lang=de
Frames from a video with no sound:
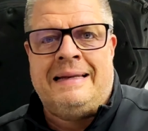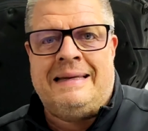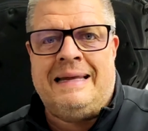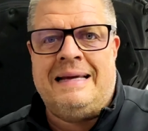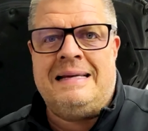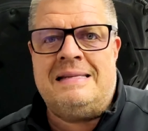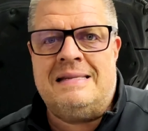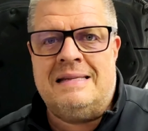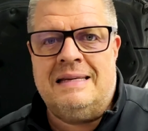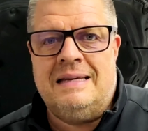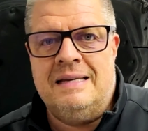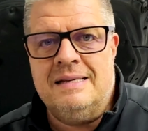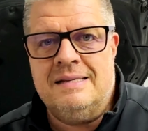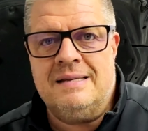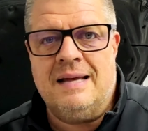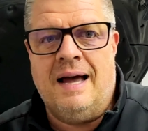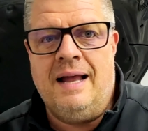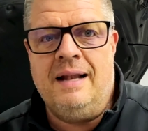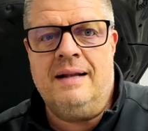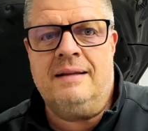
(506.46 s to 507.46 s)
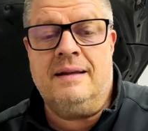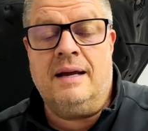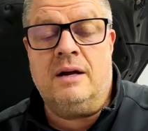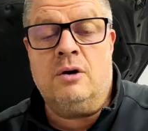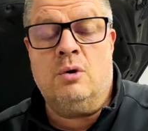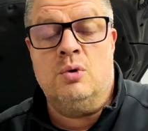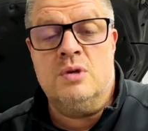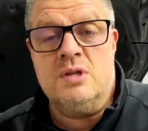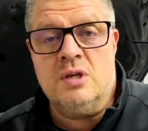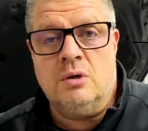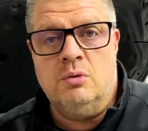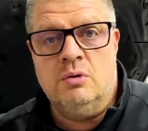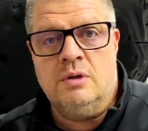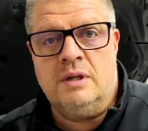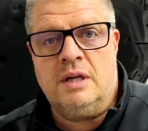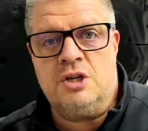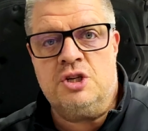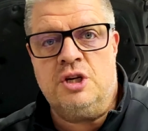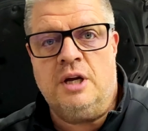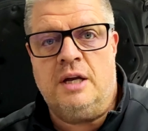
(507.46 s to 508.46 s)
Das ist halt der große
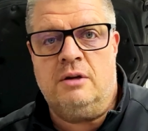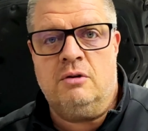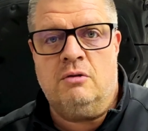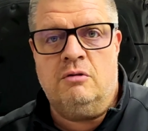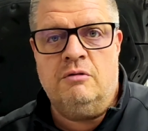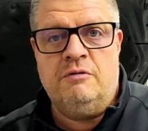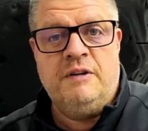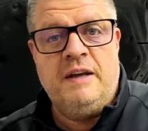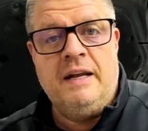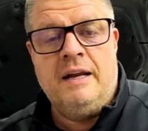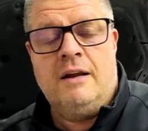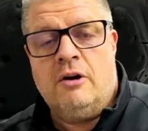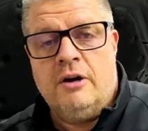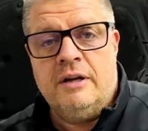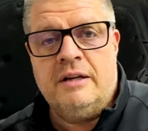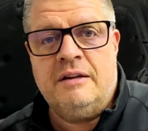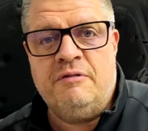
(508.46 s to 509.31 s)
Unterschied. Und viele Leute